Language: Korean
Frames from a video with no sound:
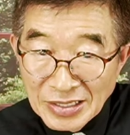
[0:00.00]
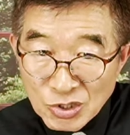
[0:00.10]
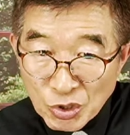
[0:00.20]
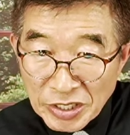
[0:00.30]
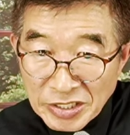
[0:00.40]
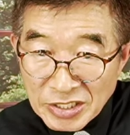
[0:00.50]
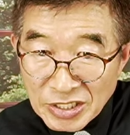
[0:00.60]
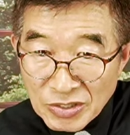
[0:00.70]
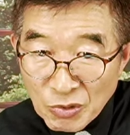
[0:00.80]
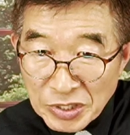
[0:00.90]
최근
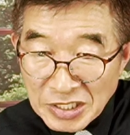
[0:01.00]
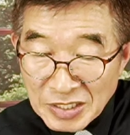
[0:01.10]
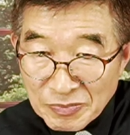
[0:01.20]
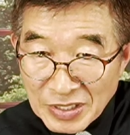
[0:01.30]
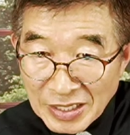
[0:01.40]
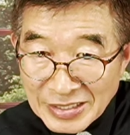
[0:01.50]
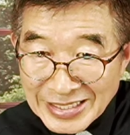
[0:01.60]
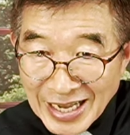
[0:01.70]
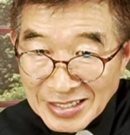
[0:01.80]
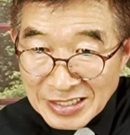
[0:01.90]
전공의 집단
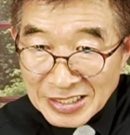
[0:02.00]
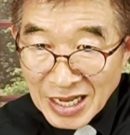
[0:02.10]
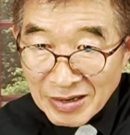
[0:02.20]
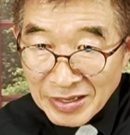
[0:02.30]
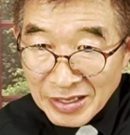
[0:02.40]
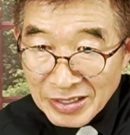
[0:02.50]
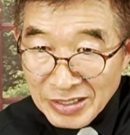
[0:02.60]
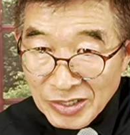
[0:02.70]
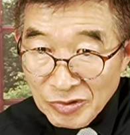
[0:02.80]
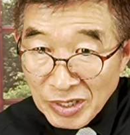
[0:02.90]
사직 상황에
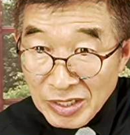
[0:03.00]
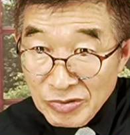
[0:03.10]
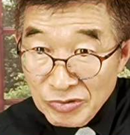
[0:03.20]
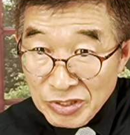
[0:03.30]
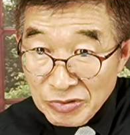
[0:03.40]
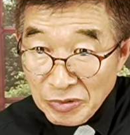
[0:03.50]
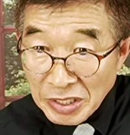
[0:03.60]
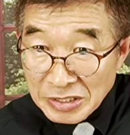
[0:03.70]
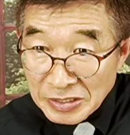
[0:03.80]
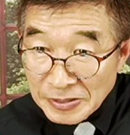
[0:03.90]
어려운
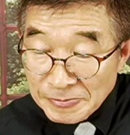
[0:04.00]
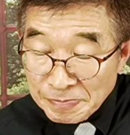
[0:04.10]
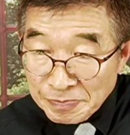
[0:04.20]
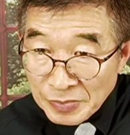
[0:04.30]
의구시국에서